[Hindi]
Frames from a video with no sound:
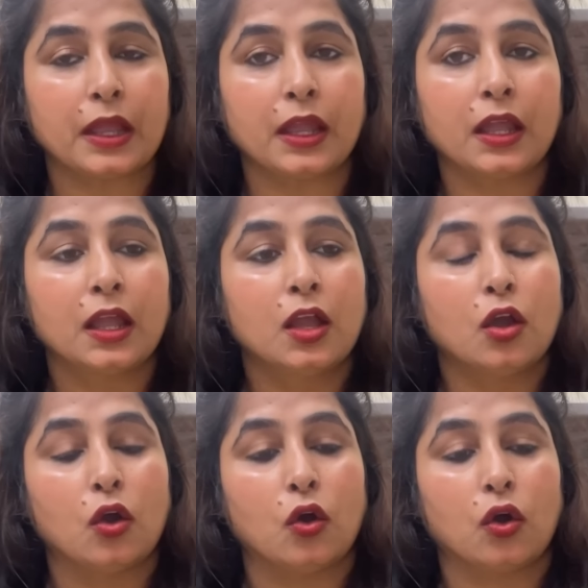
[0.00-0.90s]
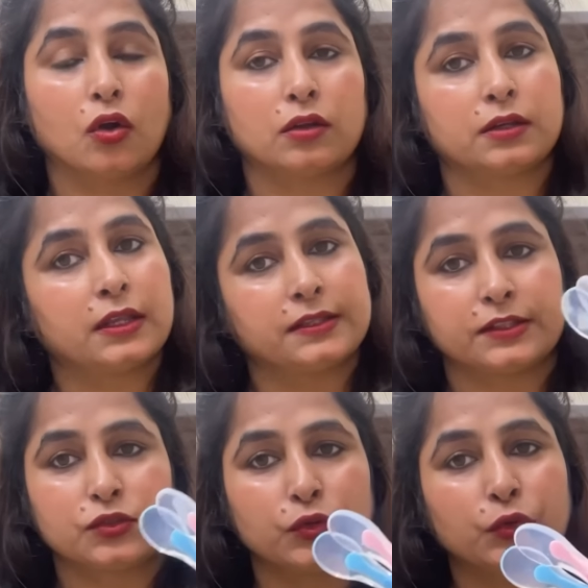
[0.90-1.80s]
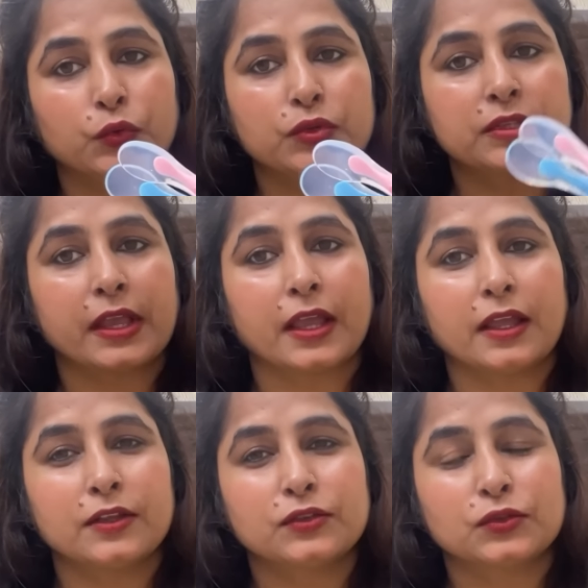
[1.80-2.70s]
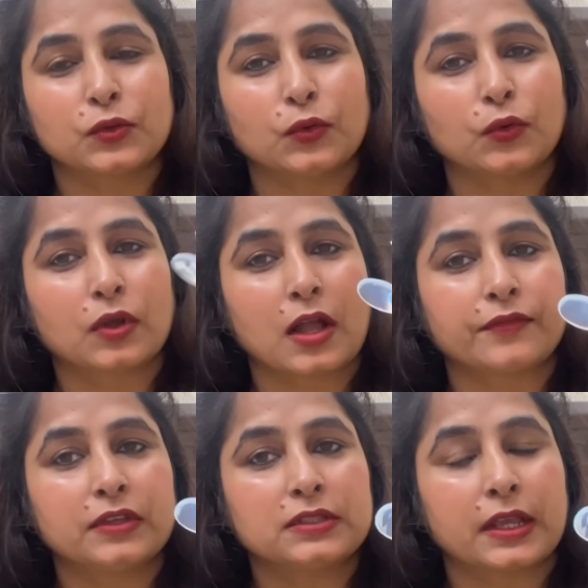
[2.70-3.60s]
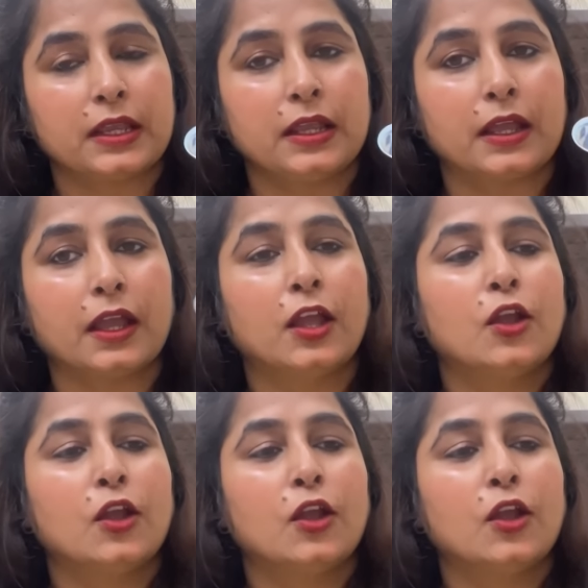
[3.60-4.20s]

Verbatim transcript: है और इजी टू यूज़ है सो काफ़ी सही है